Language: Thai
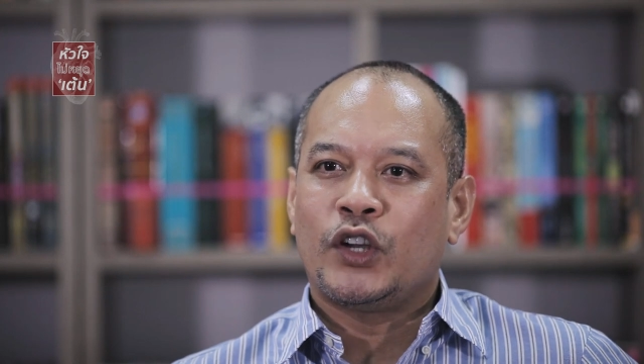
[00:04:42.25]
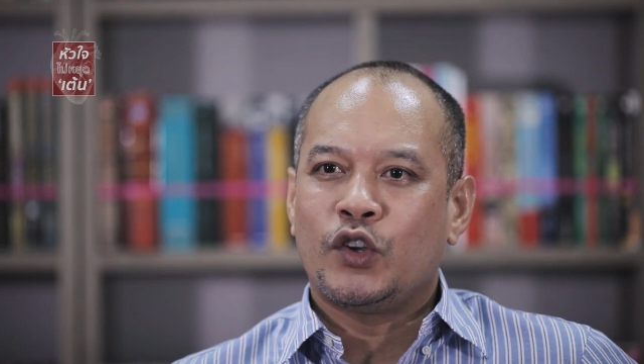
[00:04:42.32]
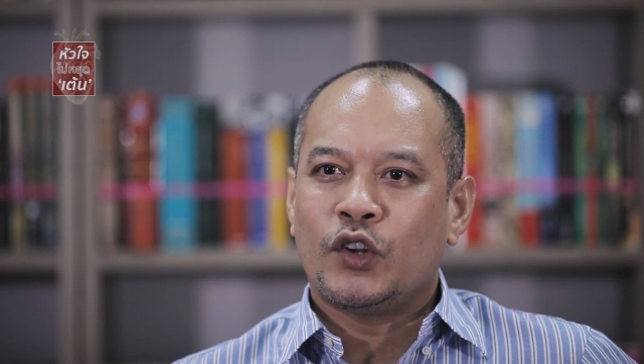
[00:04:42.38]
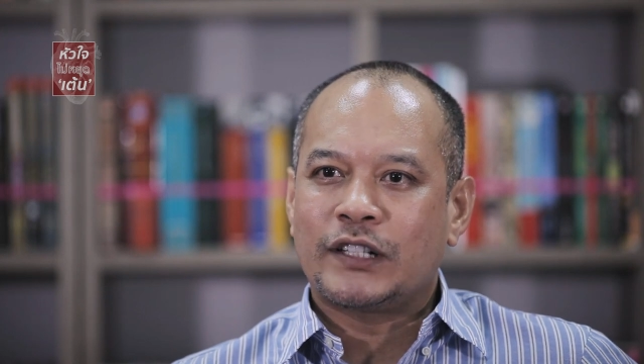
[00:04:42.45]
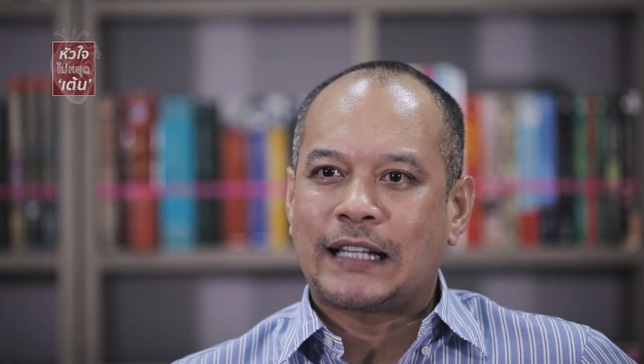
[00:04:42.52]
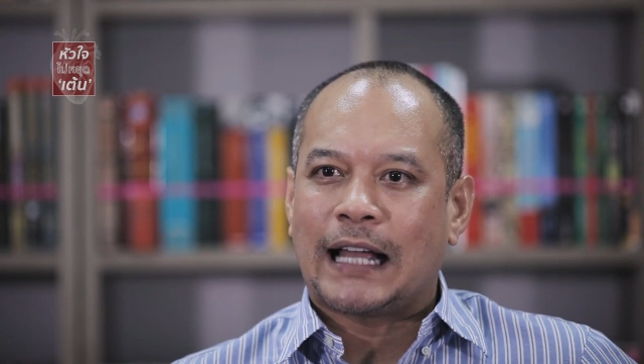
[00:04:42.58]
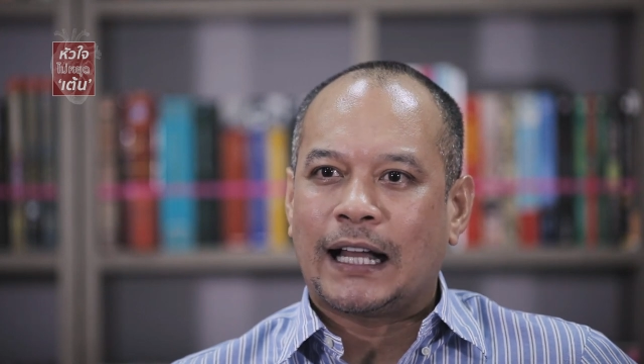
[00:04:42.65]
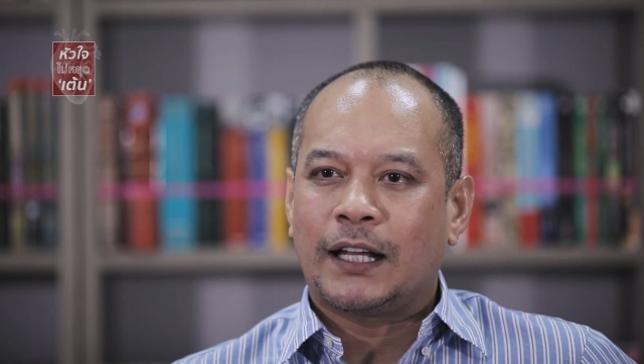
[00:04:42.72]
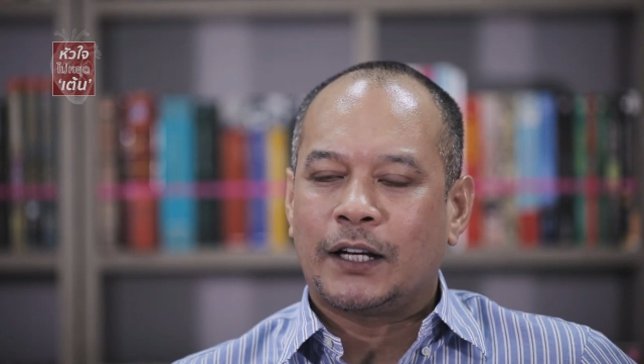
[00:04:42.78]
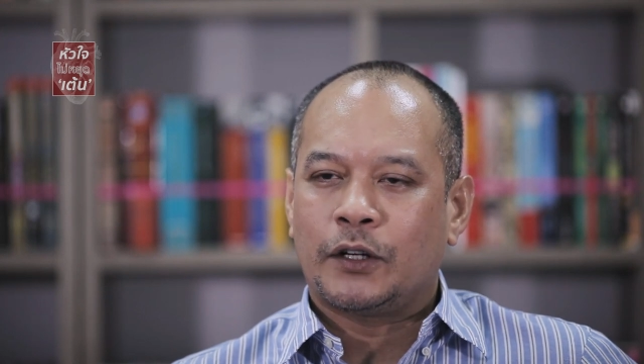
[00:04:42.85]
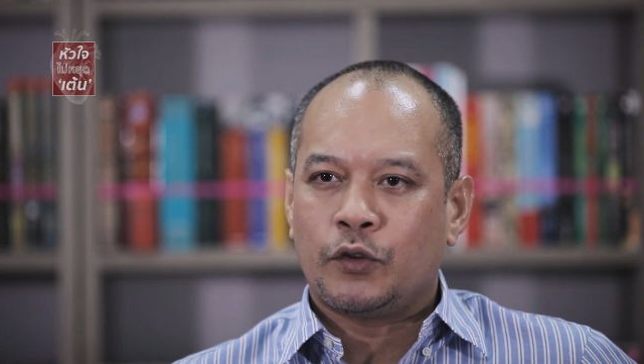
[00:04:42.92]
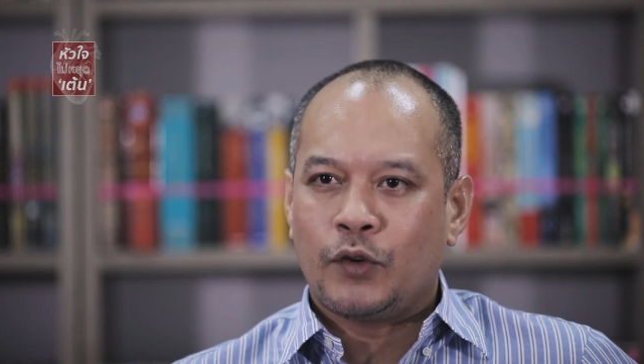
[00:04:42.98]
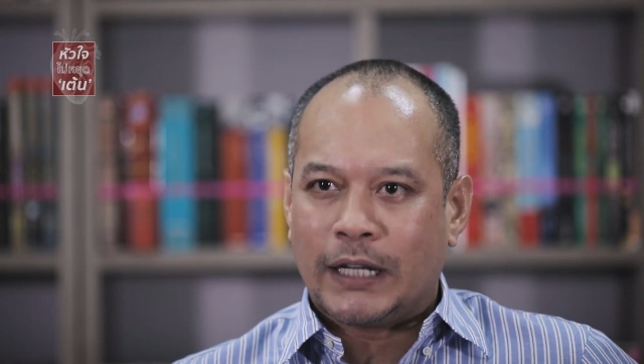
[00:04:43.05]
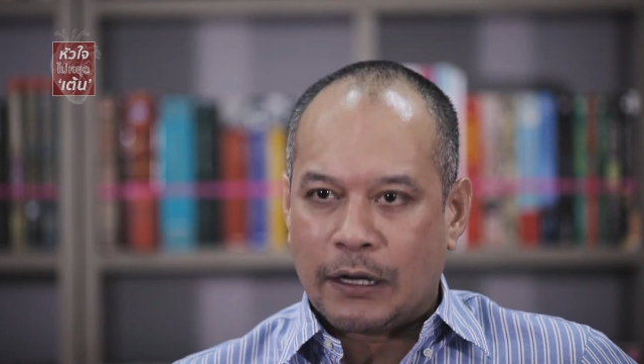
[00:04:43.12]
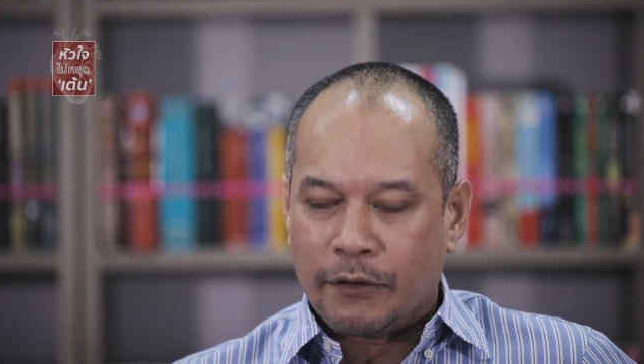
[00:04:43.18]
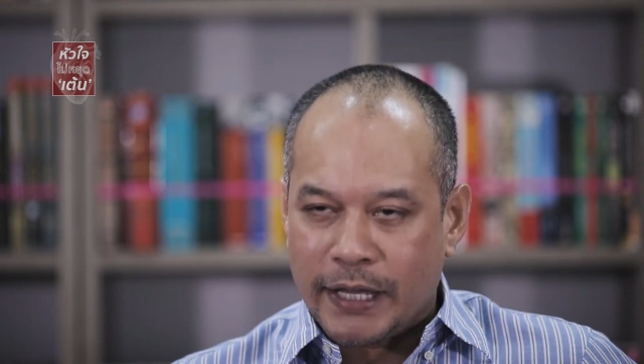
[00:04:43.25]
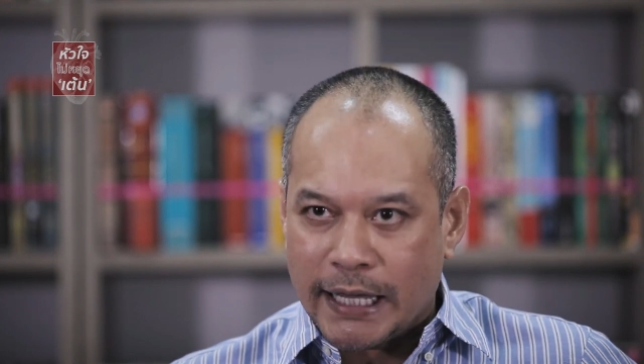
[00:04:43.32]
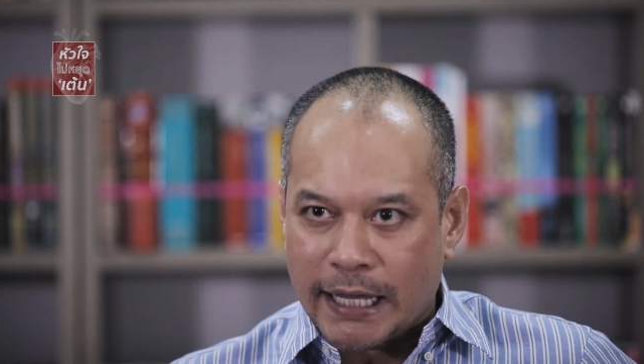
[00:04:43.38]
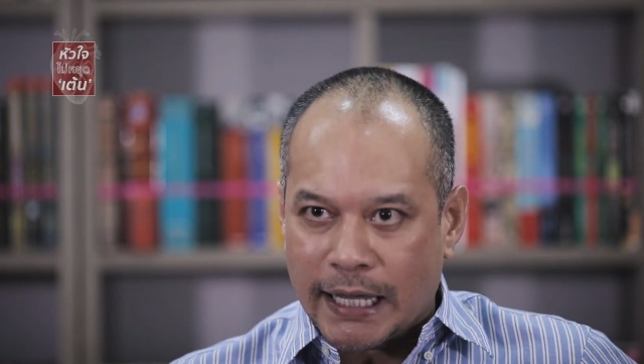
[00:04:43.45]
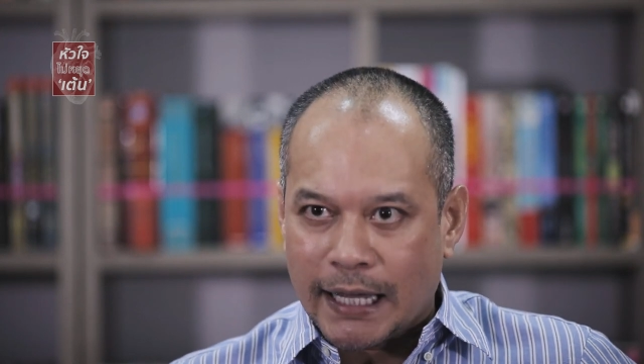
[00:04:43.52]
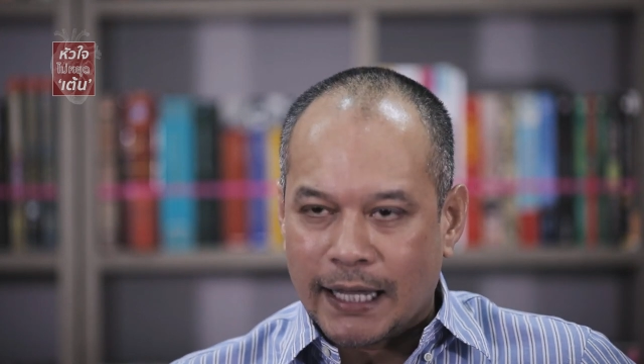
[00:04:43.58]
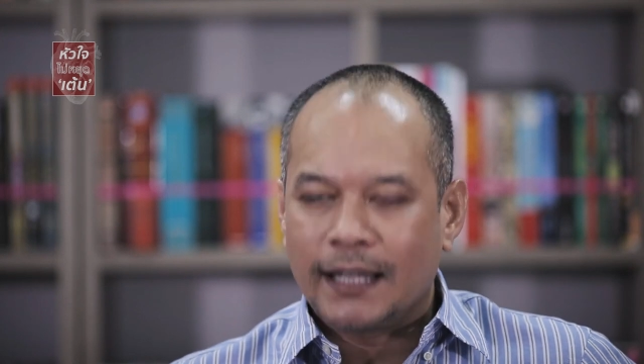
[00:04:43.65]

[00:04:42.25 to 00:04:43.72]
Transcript: วยยศศักดิ์ด้วยเก้าอี้